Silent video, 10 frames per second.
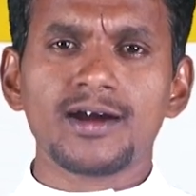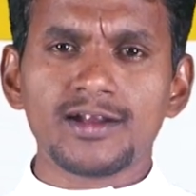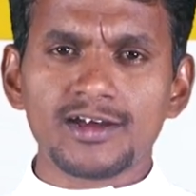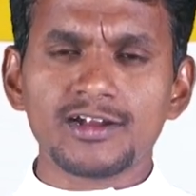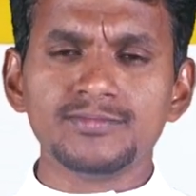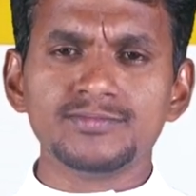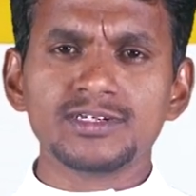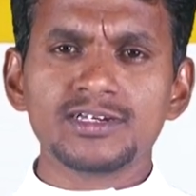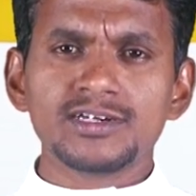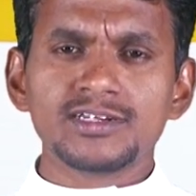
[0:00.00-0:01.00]
ஆனாலும்
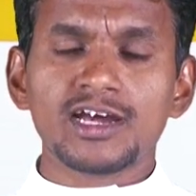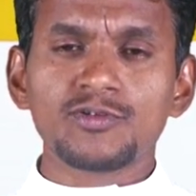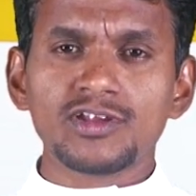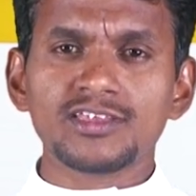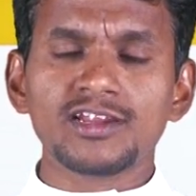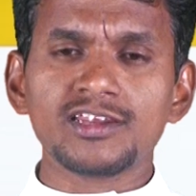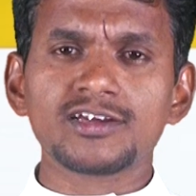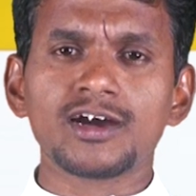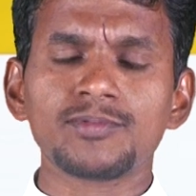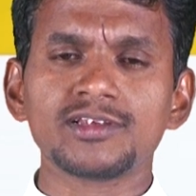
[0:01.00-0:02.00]
நான் உங்களை
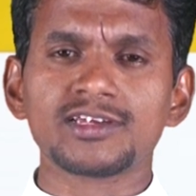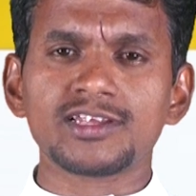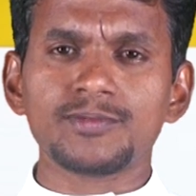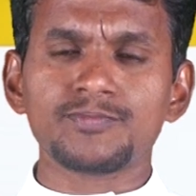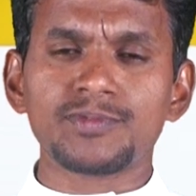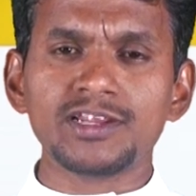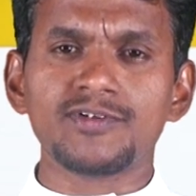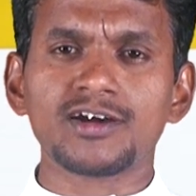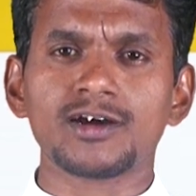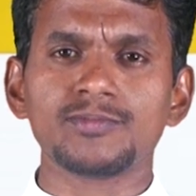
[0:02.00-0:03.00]
தண்டிக்காமல் இருக்கிறேன்
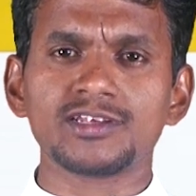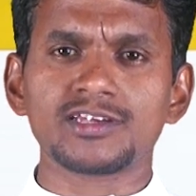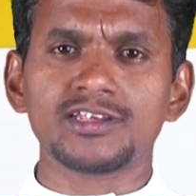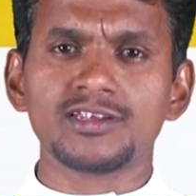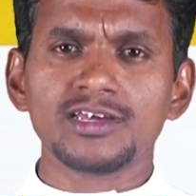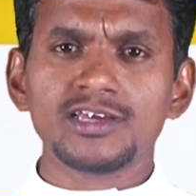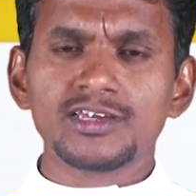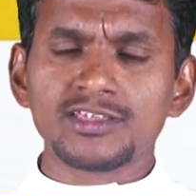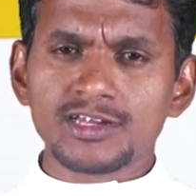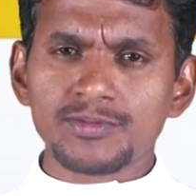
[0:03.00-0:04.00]
பழிவாங்காமல் இருக்கிறேன்
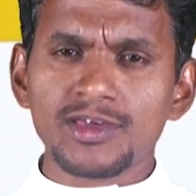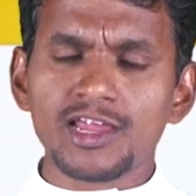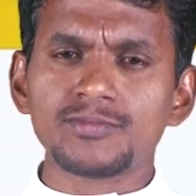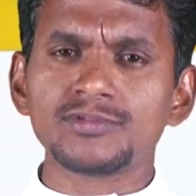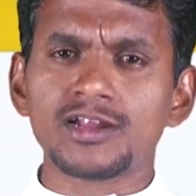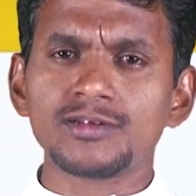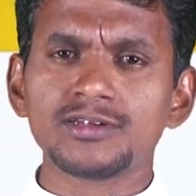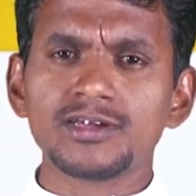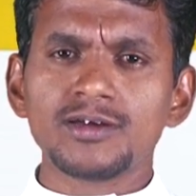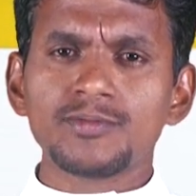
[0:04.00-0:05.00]
இதற்கு மேலும் நான்
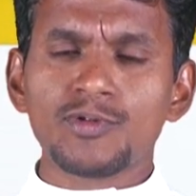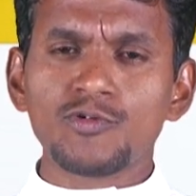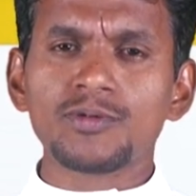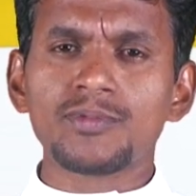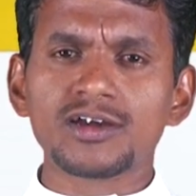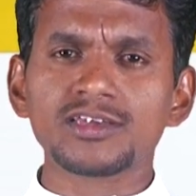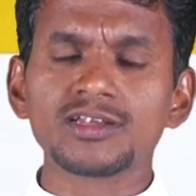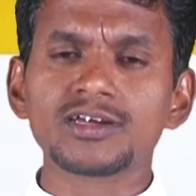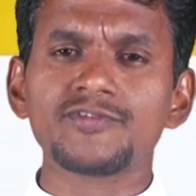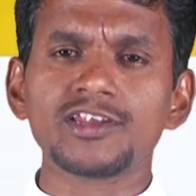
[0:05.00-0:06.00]
மௌனமாக
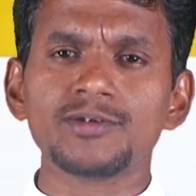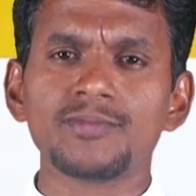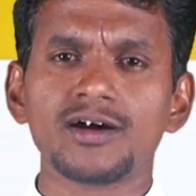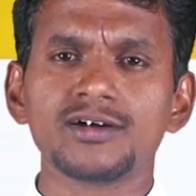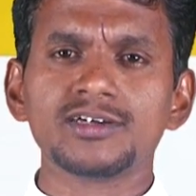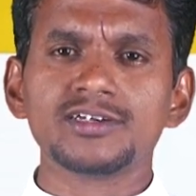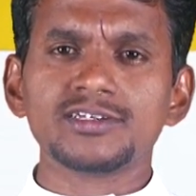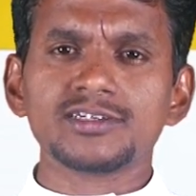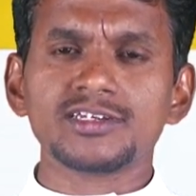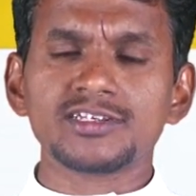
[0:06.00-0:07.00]
இருக்க வேண்டுமா
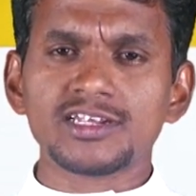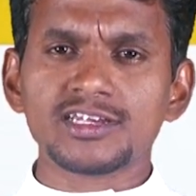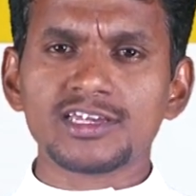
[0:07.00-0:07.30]
என்கிற